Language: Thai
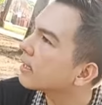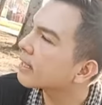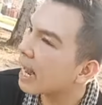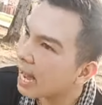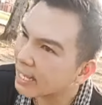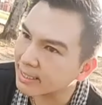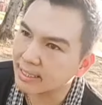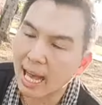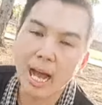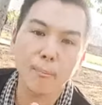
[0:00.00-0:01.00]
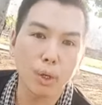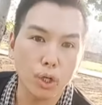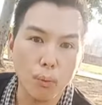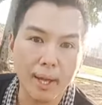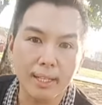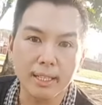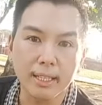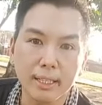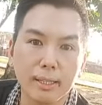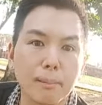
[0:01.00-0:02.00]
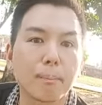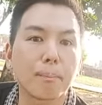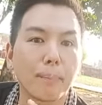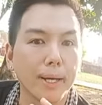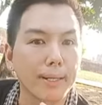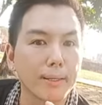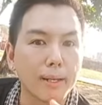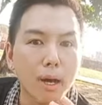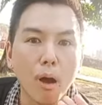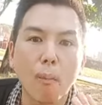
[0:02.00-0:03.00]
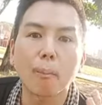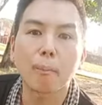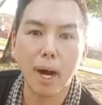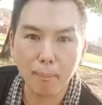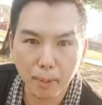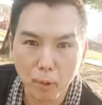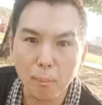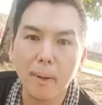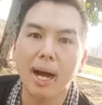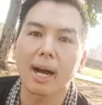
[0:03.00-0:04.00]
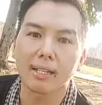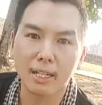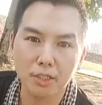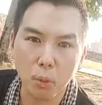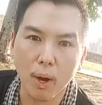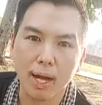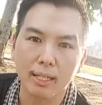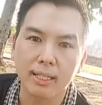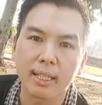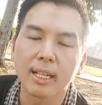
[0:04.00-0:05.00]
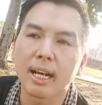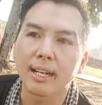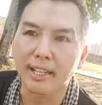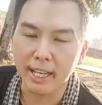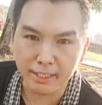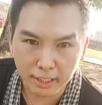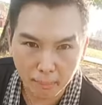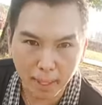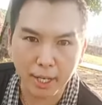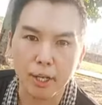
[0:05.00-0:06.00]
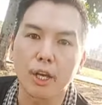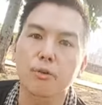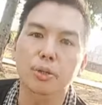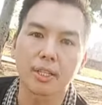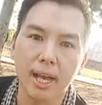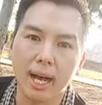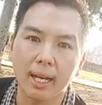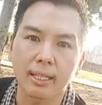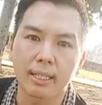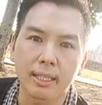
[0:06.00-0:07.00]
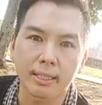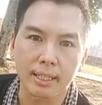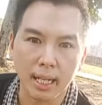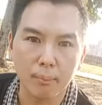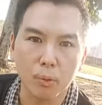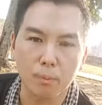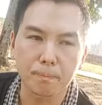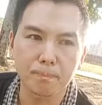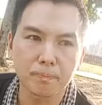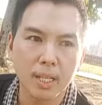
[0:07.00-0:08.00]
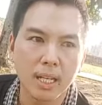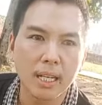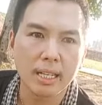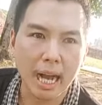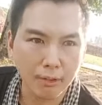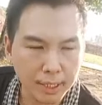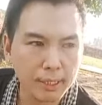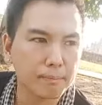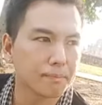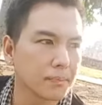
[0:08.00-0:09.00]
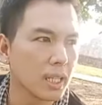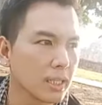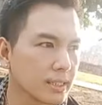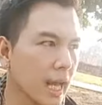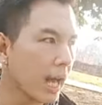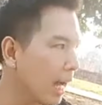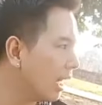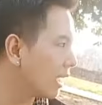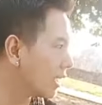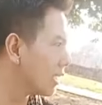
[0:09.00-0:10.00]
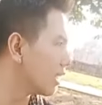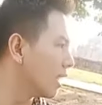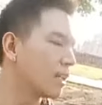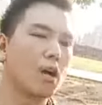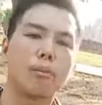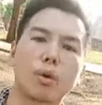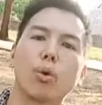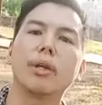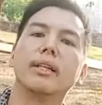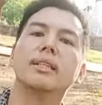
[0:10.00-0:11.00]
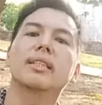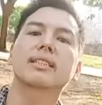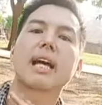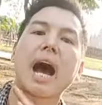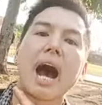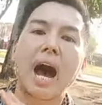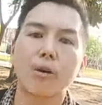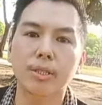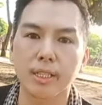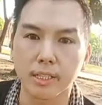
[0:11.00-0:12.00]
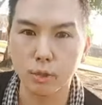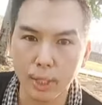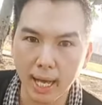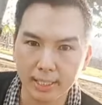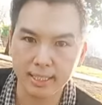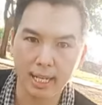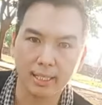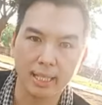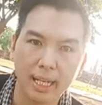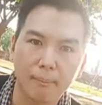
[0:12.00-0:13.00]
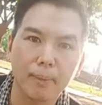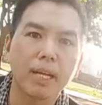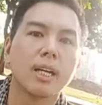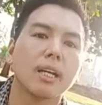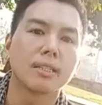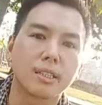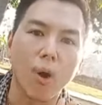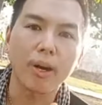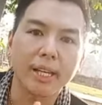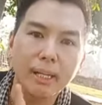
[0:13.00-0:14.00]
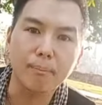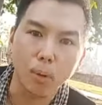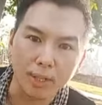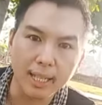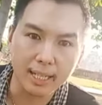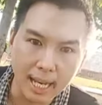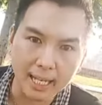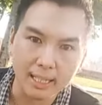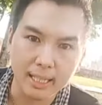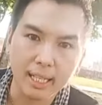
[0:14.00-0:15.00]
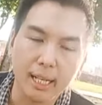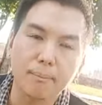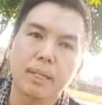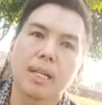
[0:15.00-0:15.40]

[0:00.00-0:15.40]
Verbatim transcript: ได้สร้างบริเวณนี้เป็นพระบรมมหาราชวังในสมัยอยุธยานะครับผมคราวนี้ถ้าเรามาคุยเรื่องเท้าสีสุดาจันทร์นะครับสองเหตุผลหลักๆนะครับ